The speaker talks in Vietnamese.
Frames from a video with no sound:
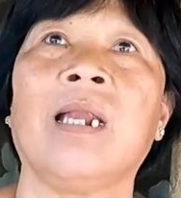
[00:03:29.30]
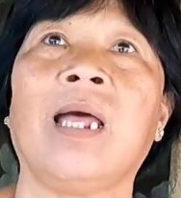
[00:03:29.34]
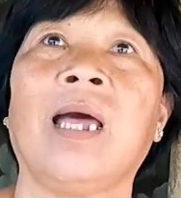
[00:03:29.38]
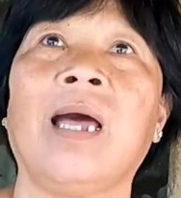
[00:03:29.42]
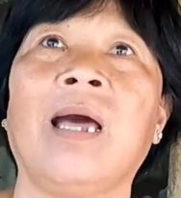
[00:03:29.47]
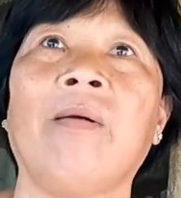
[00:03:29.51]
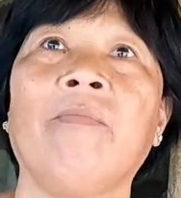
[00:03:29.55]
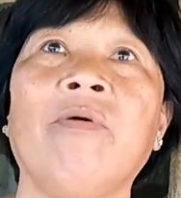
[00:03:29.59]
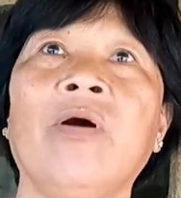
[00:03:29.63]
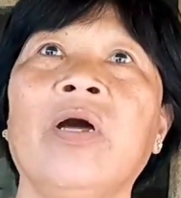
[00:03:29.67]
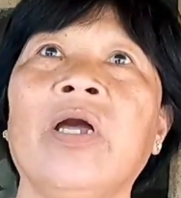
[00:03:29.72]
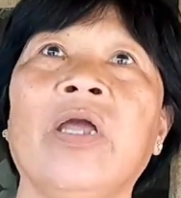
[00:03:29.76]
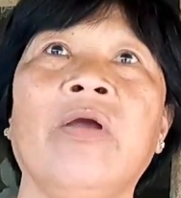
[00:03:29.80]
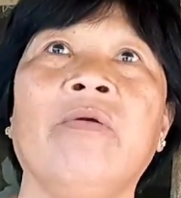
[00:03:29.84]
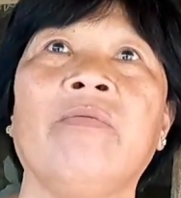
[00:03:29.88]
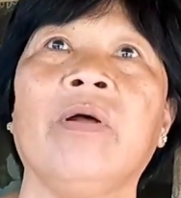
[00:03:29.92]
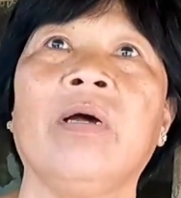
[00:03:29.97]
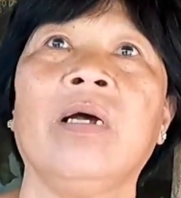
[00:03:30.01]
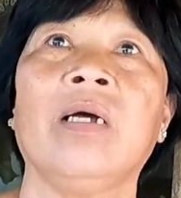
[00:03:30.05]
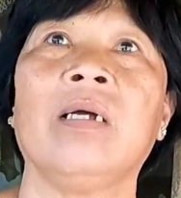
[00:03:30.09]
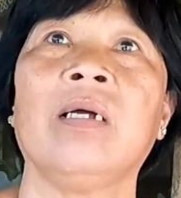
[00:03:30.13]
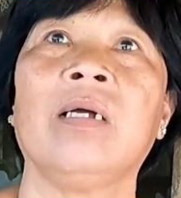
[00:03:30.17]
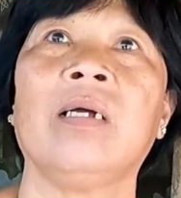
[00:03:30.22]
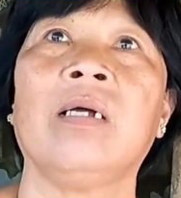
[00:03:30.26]
nghe tiếng có... kêu
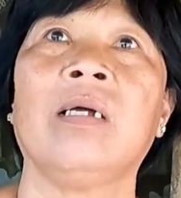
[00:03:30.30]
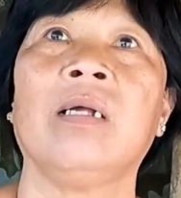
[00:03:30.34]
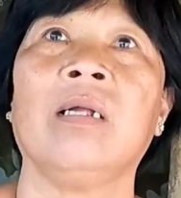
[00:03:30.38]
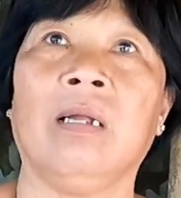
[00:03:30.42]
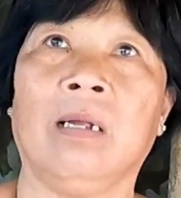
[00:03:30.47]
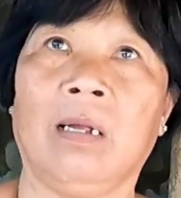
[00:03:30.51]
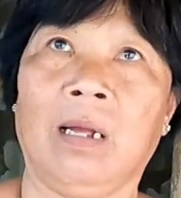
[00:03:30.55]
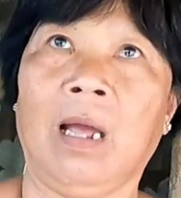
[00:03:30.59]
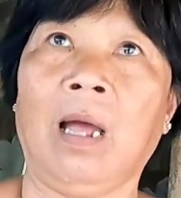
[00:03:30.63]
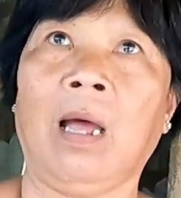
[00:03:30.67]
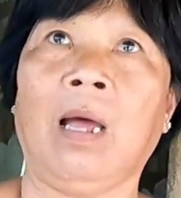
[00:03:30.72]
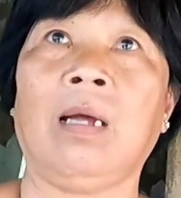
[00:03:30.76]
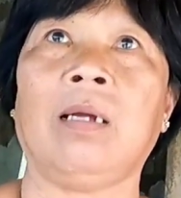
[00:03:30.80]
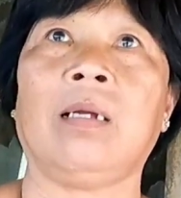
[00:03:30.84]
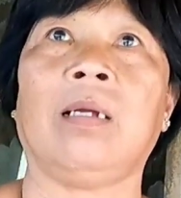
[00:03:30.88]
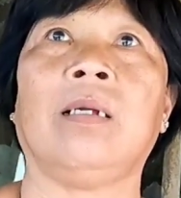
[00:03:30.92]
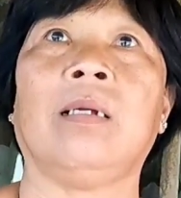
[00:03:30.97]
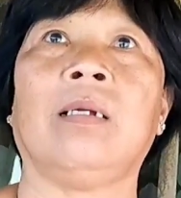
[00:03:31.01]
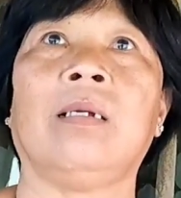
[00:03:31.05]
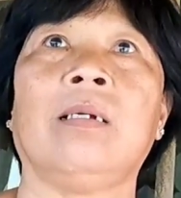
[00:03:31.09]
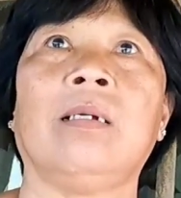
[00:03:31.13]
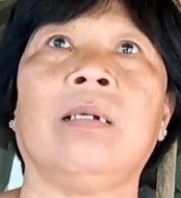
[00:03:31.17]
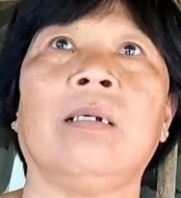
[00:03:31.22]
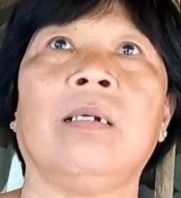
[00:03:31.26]
gành gạnh luôn à,
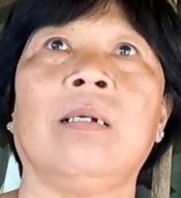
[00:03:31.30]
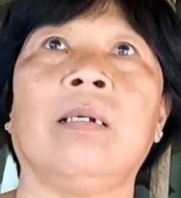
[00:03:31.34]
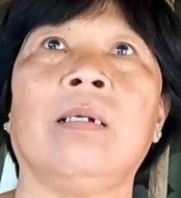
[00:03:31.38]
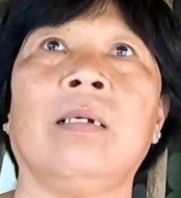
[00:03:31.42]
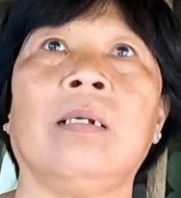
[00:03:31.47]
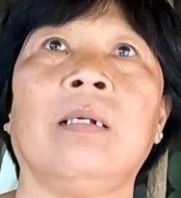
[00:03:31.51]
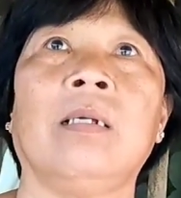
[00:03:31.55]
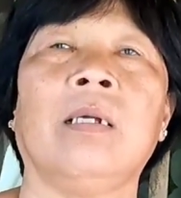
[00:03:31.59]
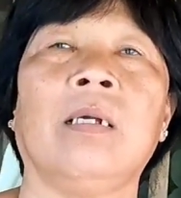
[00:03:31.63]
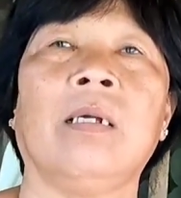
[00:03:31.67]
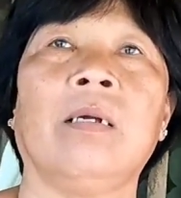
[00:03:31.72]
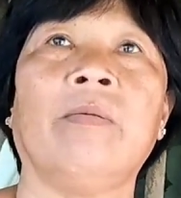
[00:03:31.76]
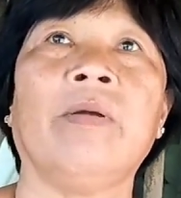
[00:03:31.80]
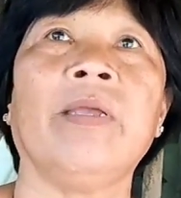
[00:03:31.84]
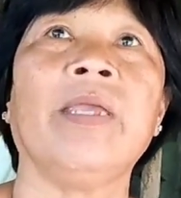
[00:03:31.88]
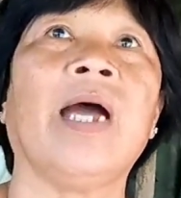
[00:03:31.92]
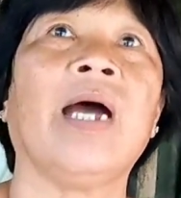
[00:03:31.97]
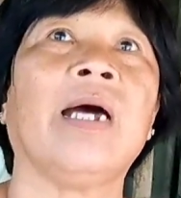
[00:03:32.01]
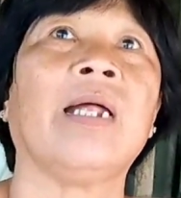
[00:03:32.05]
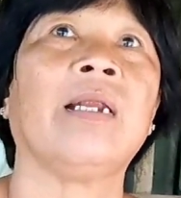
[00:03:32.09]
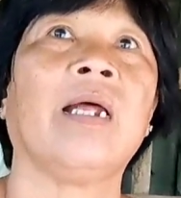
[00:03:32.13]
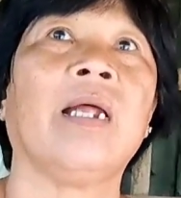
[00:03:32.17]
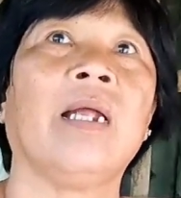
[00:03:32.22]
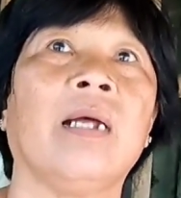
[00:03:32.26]
Bây rồi
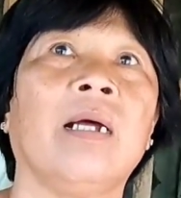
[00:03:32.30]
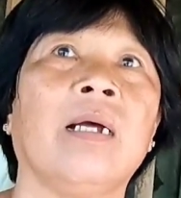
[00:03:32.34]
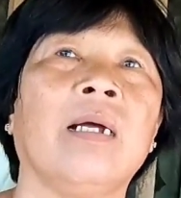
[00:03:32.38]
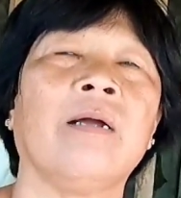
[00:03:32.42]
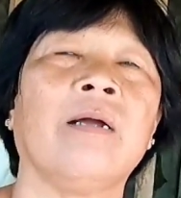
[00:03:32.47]
cô út